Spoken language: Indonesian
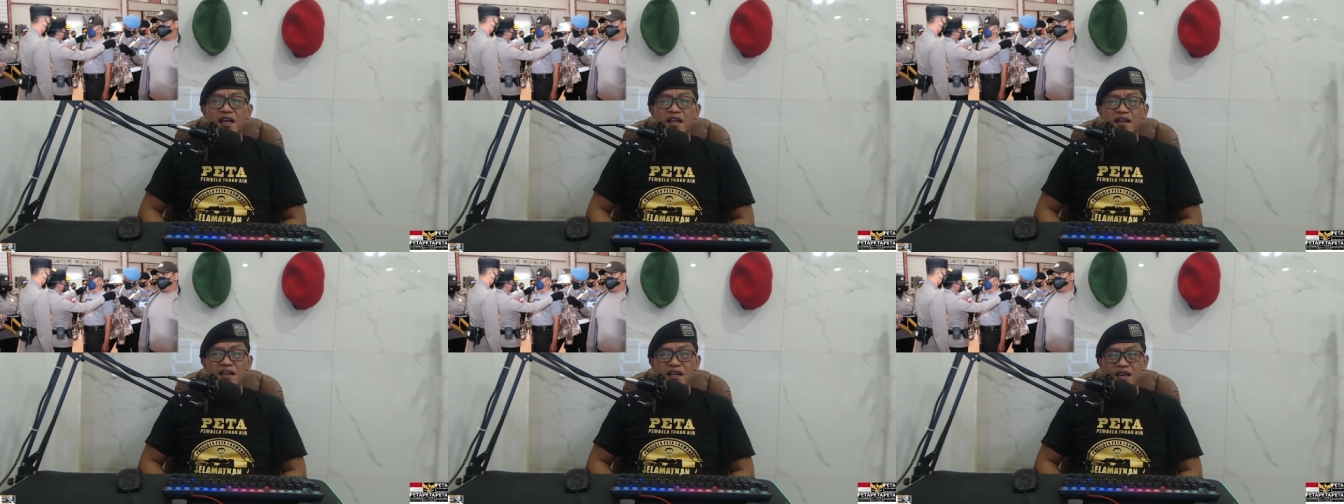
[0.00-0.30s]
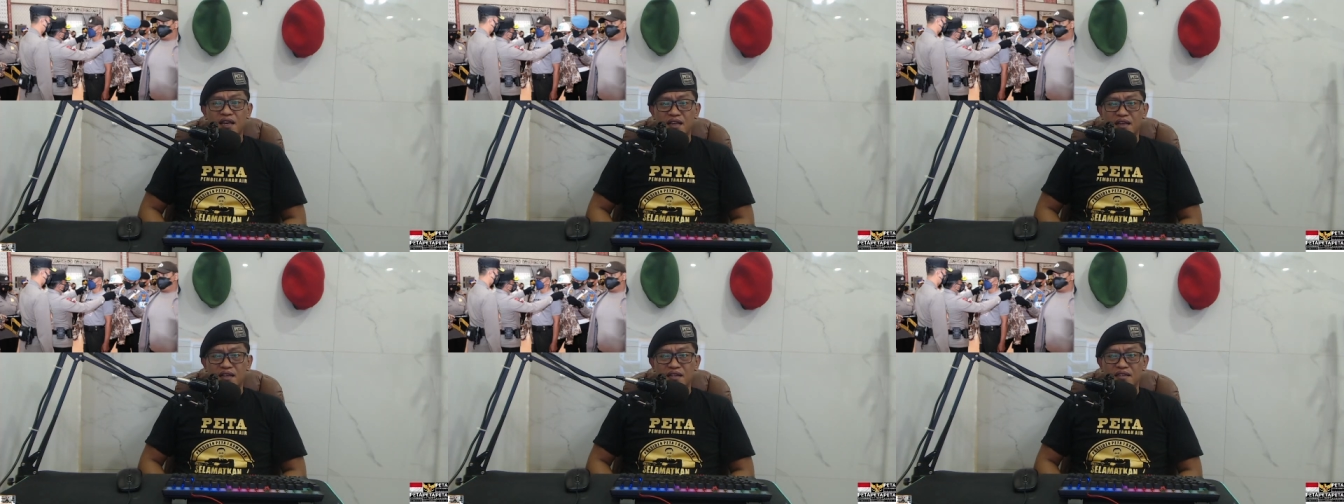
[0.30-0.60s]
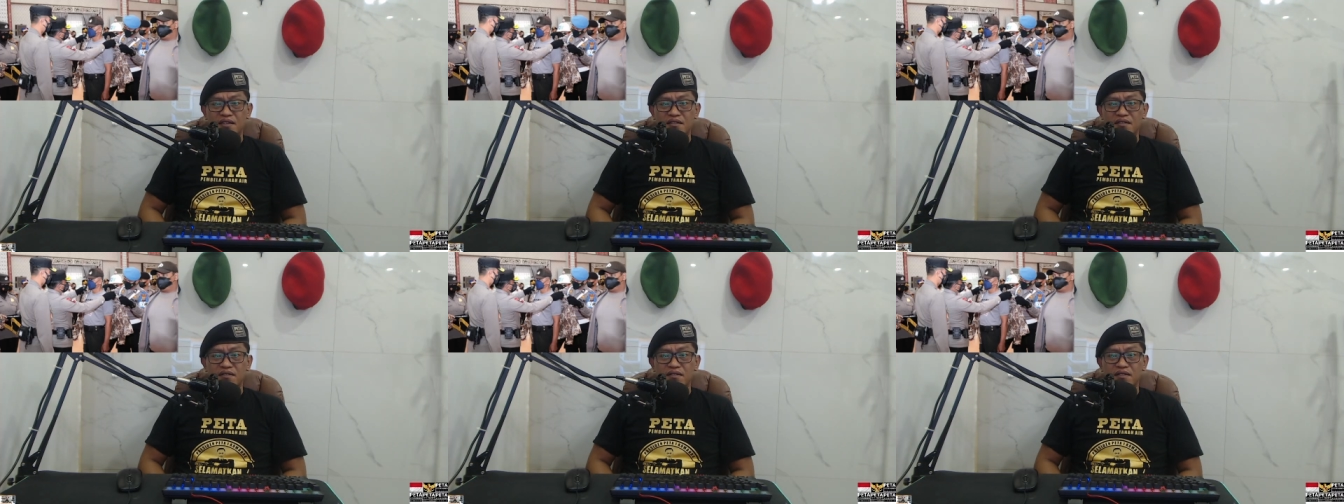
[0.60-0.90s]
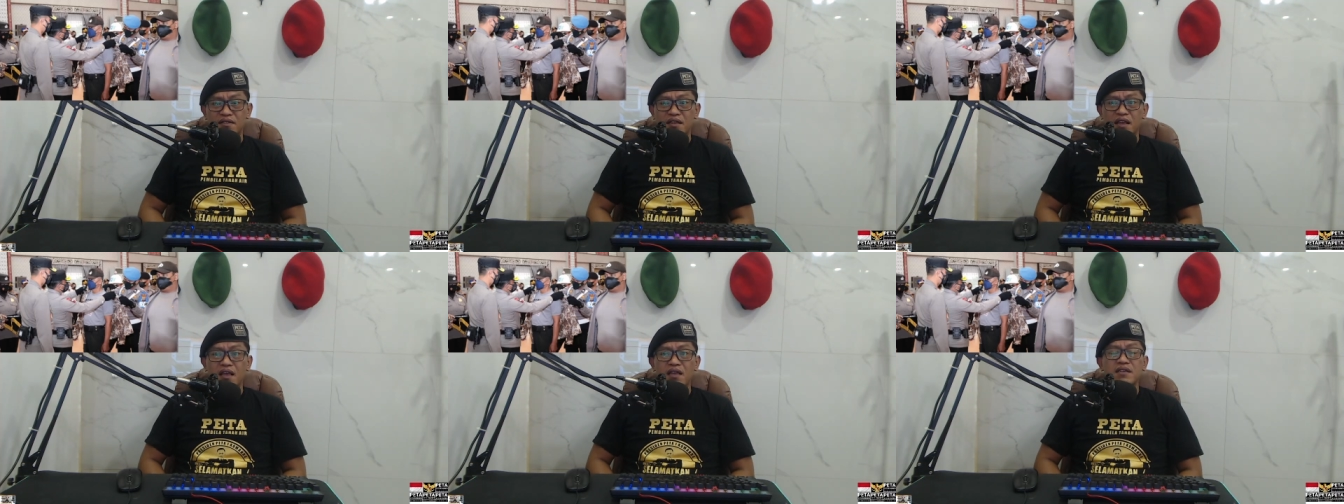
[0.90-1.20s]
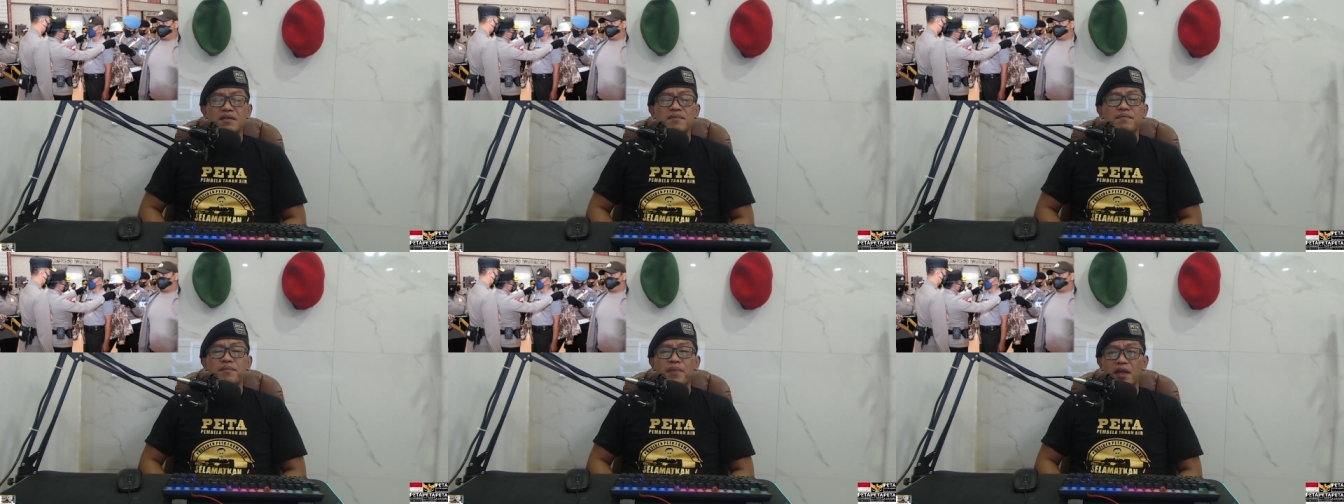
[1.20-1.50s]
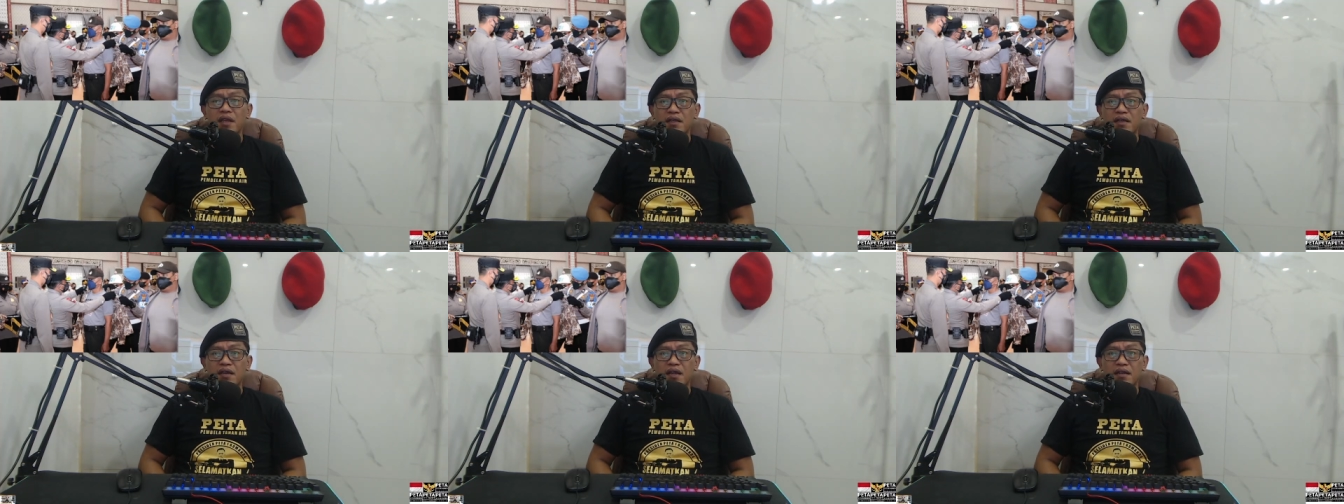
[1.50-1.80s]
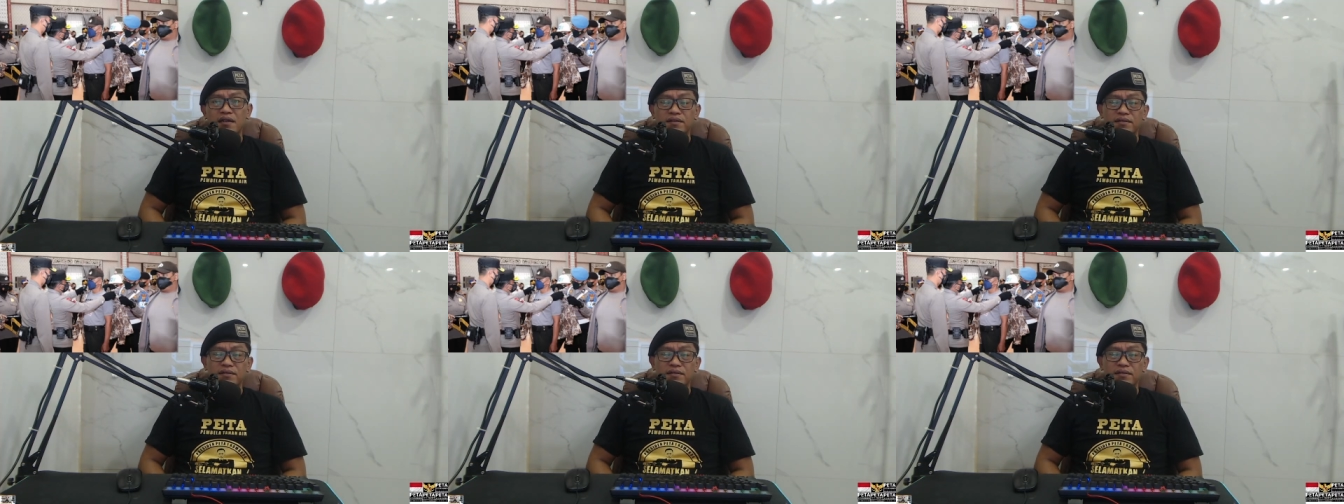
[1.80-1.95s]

ada saya sampaikan